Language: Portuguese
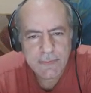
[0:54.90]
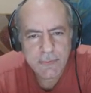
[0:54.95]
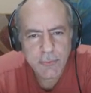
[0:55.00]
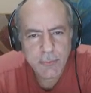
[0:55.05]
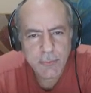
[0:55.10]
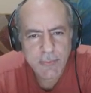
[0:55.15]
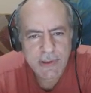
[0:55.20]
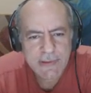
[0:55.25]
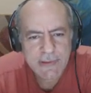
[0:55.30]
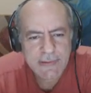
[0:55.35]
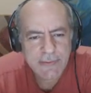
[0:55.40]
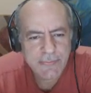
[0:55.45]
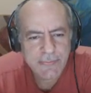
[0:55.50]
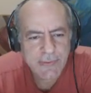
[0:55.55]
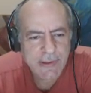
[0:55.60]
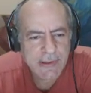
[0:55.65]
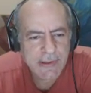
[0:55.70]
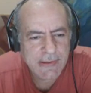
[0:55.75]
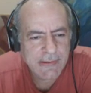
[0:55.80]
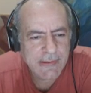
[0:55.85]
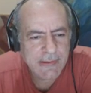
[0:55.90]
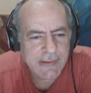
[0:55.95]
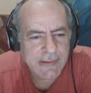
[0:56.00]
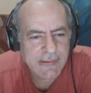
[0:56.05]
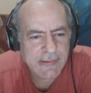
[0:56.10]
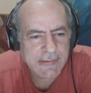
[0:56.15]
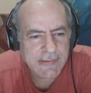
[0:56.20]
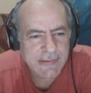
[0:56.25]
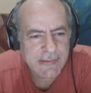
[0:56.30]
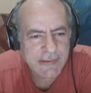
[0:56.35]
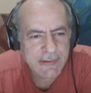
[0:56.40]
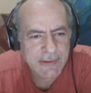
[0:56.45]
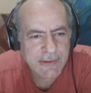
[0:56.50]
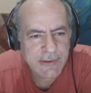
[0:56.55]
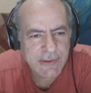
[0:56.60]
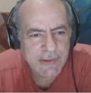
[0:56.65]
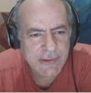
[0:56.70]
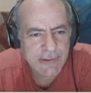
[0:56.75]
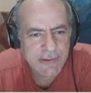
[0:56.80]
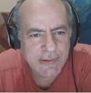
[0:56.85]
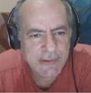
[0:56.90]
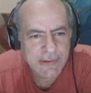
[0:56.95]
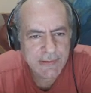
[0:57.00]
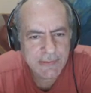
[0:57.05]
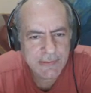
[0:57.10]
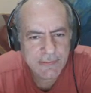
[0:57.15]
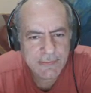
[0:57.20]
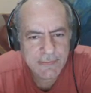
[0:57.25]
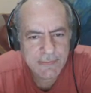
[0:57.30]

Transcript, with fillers: Começa a ficar interessante e